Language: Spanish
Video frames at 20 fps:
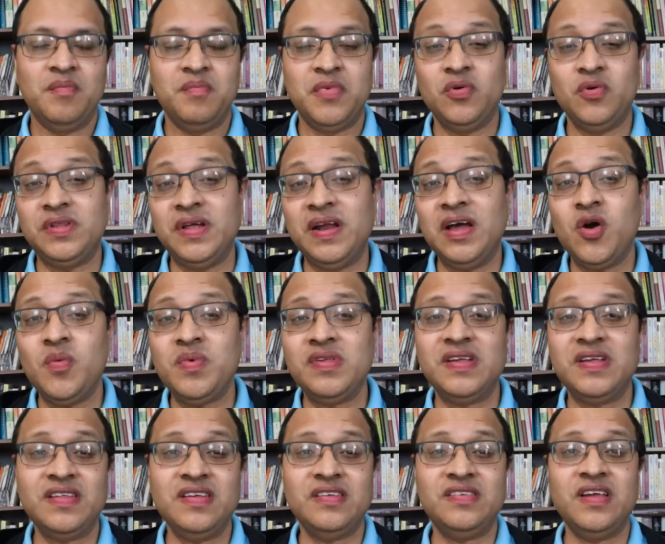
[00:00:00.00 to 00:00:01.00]
Me gustaría
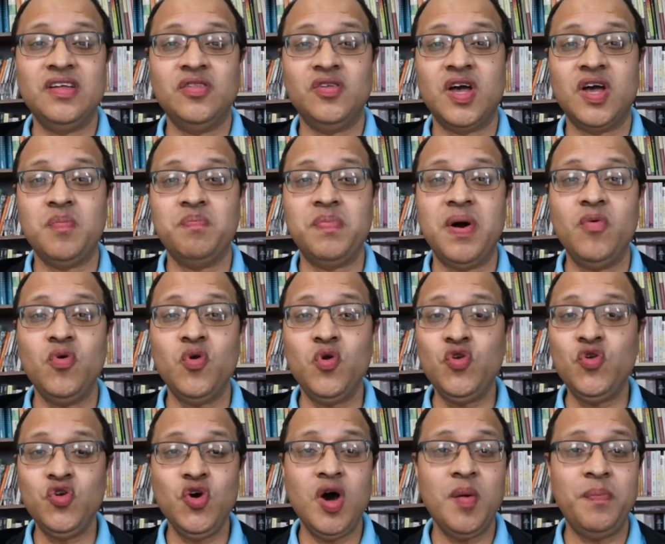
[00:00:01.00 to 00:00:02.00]
comenzar diciendo que Pablo
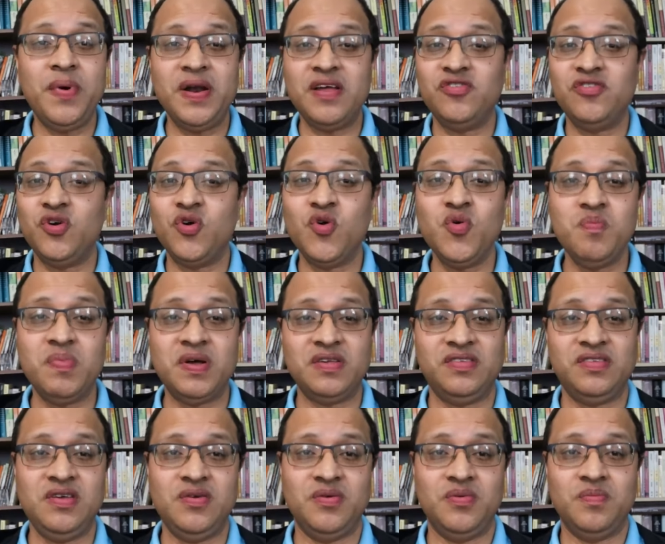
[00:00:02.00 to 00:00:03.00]
no apareció en un
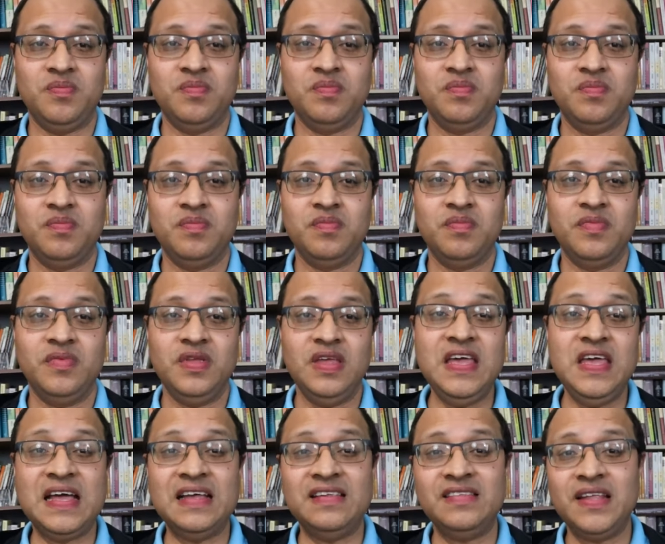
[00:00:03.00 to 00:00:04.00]
vacío
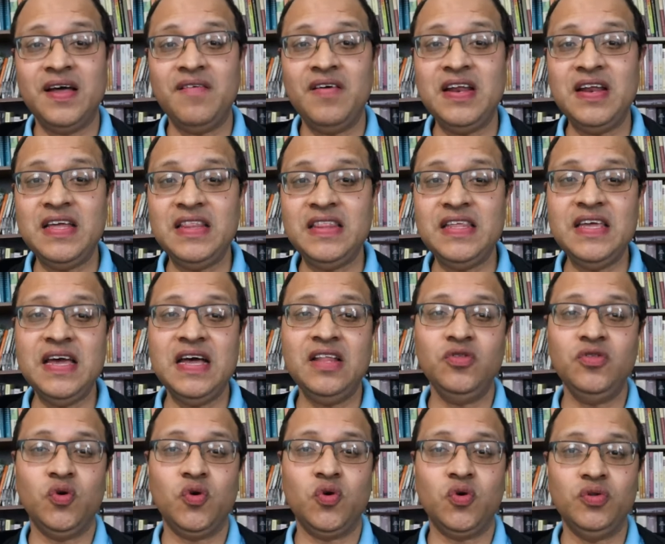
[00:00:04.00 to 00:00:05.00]
y que estaba
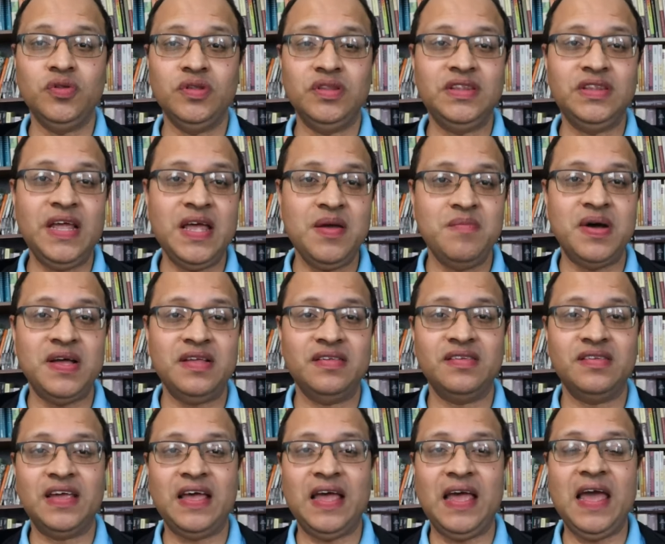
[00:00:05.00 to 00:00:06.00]
lidiando con
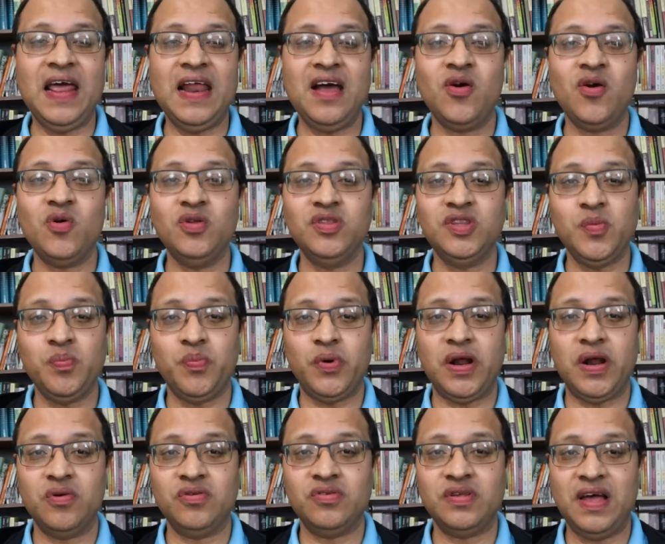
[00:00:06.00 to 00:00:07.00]
temas que eran
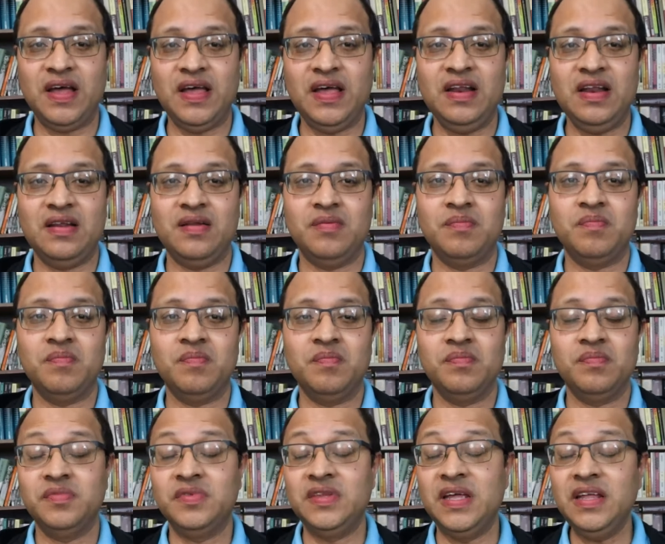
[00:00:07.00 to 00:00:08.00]
contemporáneos a él,
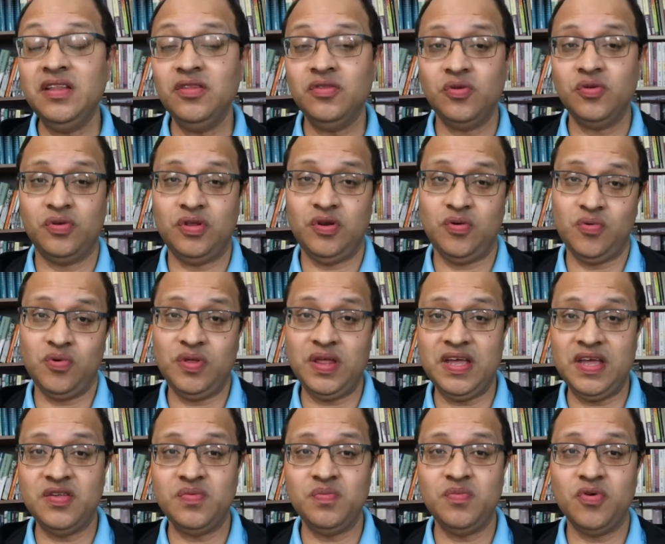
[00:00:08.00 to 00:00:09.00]
dentro del
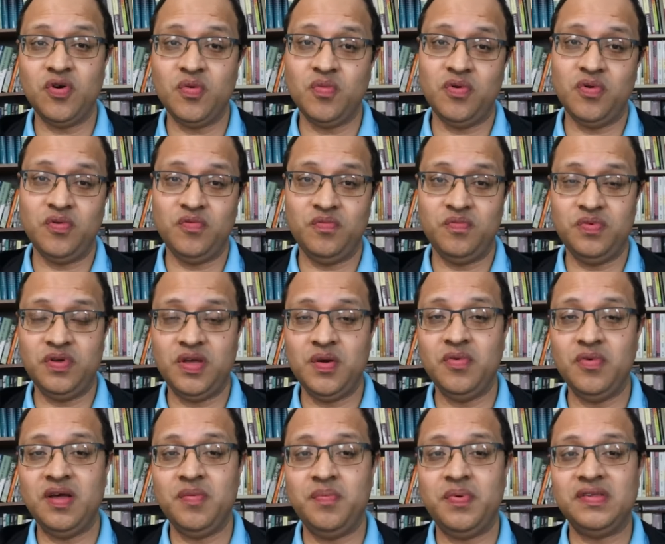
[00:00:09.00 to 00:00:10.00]
judaísmo, como
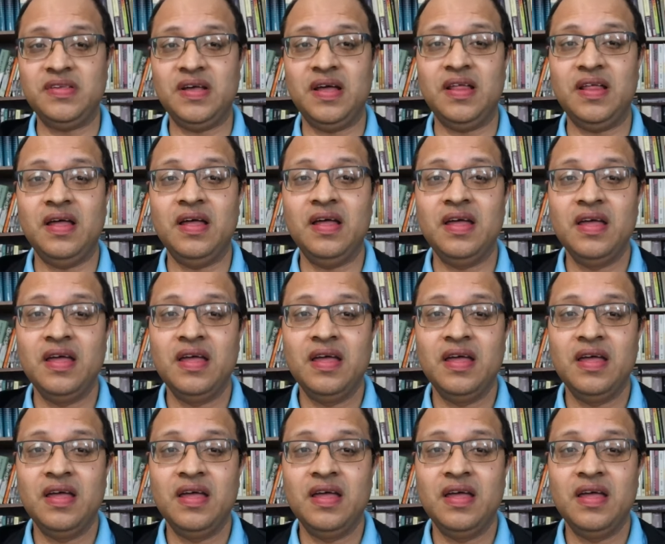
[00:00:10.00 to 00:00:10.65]
dijimos la vez pasada,